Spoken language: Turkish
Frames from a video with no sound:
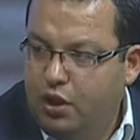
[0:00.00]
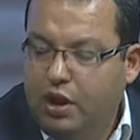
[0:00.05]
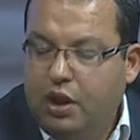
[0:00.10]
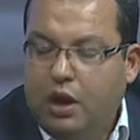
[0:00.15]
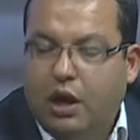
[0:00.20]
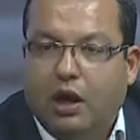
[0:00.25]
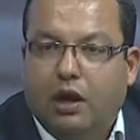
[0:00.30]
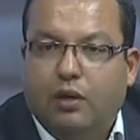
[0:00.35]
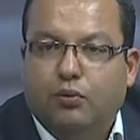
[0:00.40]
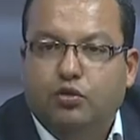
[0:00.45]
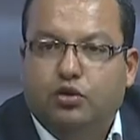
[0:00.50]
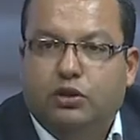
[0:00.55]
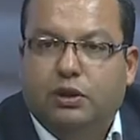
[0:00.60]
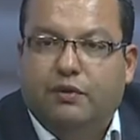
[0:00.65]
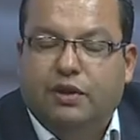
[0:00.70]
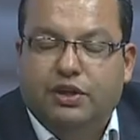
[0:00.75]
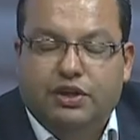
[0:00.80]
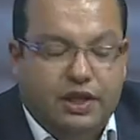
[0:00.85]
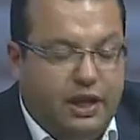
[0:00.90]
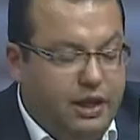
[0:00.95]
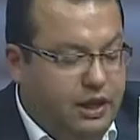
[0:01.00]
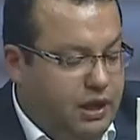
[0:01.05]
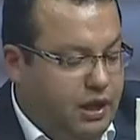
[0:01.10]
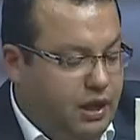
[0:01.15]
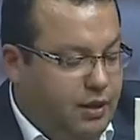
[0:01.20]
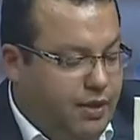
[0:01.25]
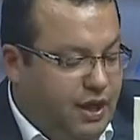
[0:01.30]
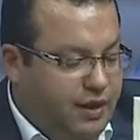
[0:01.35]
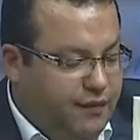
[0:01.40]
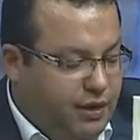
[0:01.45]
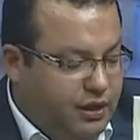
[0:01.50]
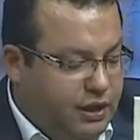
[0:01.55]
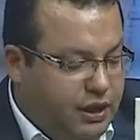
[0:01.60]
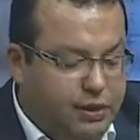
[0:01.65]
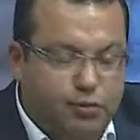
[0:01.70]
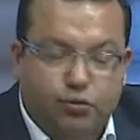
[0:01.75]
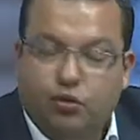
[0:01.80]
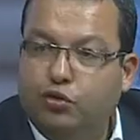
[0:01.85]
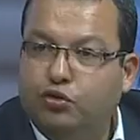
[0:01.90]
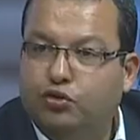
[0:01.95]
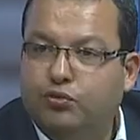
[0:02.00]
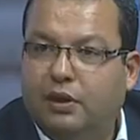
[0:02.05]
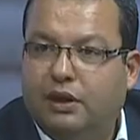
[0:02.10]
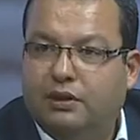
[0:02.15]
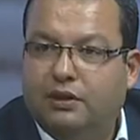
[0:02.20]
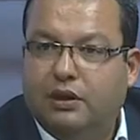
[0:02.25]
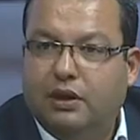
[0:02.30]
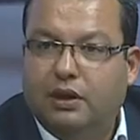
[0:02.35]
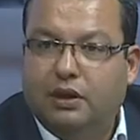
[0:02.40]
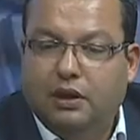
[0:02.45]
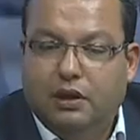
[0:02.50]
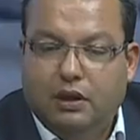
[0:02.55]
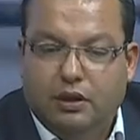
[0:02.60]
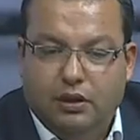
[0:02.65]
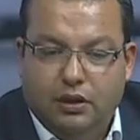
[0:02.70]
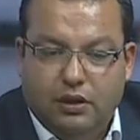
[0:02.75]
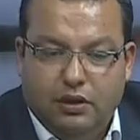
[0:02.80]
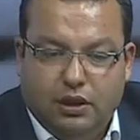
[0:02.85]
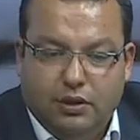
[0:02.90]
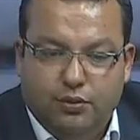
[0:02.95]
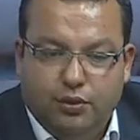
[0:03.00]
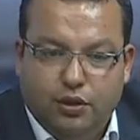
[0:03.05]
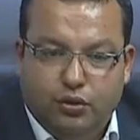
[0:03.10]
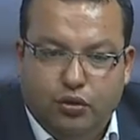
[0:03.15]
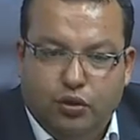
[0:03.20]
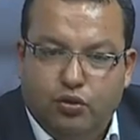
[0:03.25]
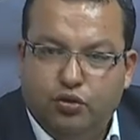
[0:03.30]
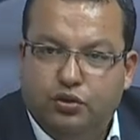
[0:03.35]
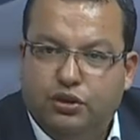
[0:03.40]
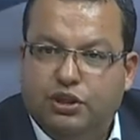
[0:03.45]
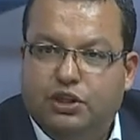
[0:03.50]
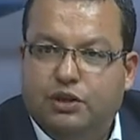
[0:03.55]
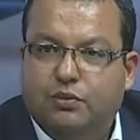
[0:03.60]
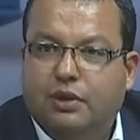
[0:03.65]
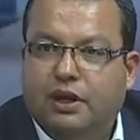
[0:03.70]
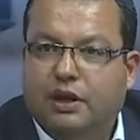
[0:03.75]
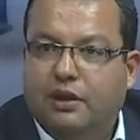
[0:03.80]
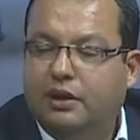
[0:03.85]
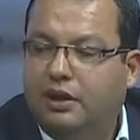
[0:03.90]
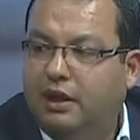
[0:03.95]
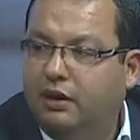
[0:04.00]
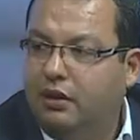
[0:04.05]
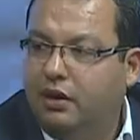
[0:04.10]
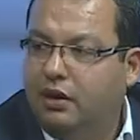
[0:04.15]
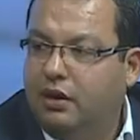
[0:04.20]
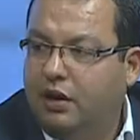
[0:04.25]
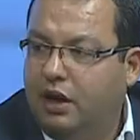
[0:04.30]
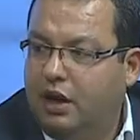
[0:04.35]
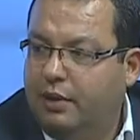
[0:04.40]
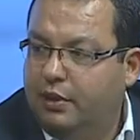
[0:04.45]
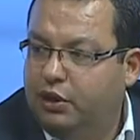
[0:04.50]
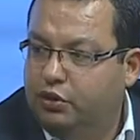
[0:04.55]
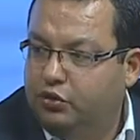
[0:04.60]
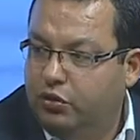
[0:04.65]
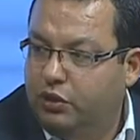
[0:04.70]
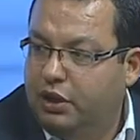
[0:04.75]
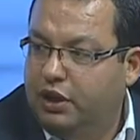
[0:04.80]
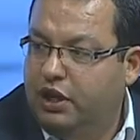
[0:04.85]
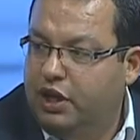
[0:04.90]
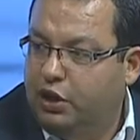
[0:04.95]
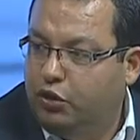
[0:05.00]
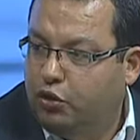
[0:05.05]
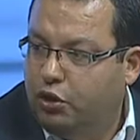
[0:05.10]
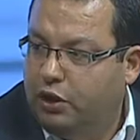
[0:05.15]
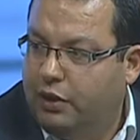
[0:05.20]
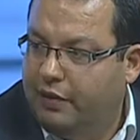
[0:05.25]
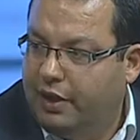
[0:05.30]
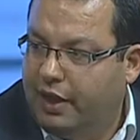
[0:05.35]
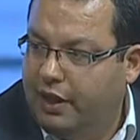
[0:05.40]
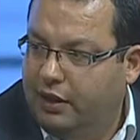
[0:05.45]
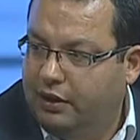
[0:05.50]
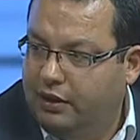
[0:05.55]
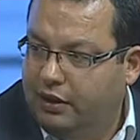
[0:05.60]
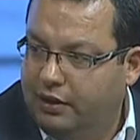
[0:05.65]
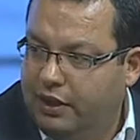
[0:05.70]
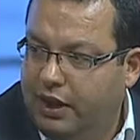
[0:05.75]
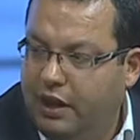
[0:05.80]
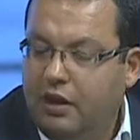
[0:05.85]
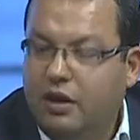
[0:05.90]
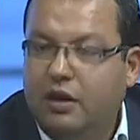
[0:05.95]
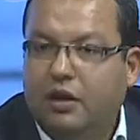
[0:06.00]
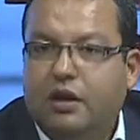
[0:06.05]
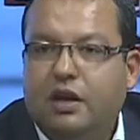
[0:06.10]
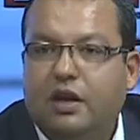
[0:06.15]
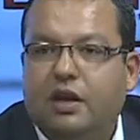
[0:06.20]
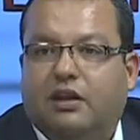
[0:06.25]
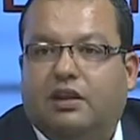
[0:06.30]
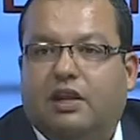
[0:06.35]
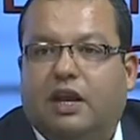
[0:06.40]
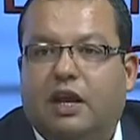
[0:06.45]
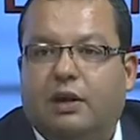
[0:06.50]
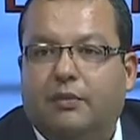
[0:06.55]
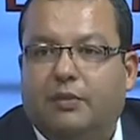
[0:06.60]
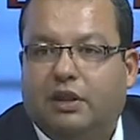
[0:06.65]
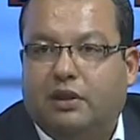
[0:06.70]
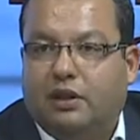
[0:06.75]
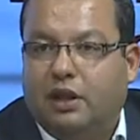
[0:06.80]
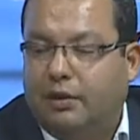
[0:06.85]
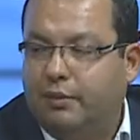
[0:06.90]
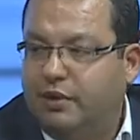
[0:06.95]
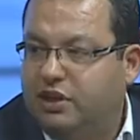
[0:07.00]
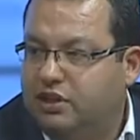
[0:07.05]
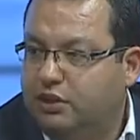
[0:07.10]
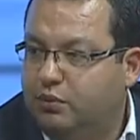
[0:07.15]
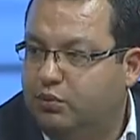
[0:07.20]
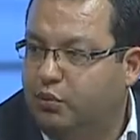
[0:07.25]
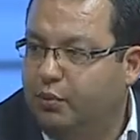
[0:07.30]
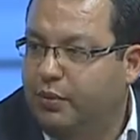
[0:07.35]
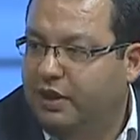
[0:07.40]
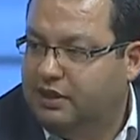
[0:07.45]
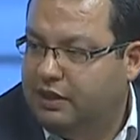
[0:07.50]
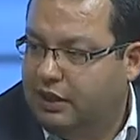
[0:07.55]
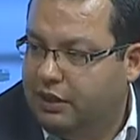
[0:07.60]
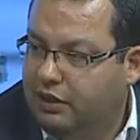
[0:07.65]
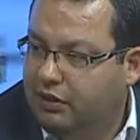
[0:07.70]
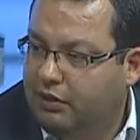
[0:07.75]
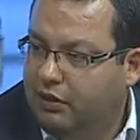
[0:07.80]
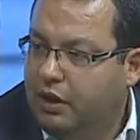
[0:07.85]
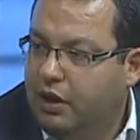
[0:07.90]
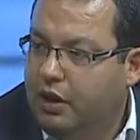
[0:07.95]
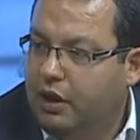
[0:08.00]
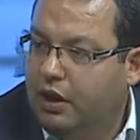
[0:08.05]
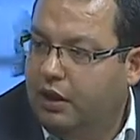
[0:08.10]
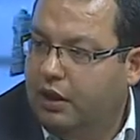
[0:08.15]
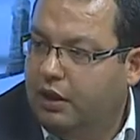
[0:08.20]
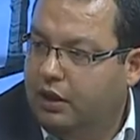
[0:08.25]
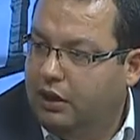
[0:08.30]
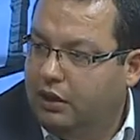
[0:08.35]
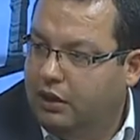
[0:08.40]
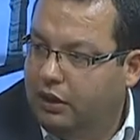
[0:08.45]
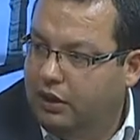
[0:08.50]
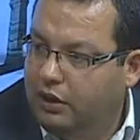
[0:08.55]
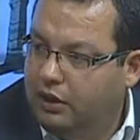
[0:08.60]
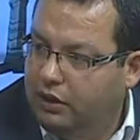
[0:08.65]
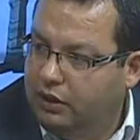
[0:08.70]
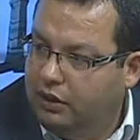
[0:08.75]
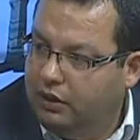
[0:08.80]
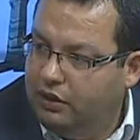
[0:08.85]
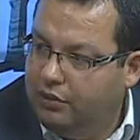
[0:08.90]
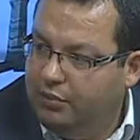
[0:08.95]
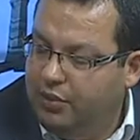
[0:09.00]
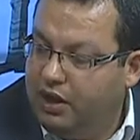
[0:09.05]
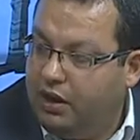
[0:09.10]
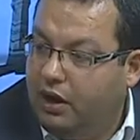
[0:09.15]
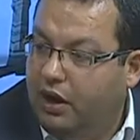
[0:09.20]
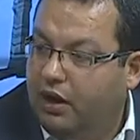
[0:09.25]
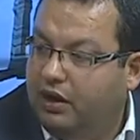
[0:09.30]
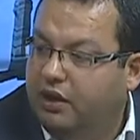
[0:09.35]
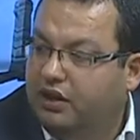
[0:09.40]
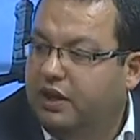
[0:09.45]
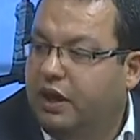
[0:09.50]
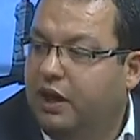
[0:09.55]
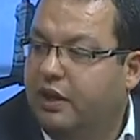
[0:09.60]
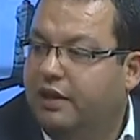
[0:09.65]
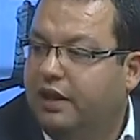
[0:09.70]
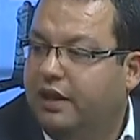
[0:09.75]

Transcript: E, Mustafa Çay e, beyefendi 29 Mart e, 2009 seçimlerinden hemen sonra ilk göreve geldiğinde ilk talimatnamesini bu mezarın e, bir anıt haline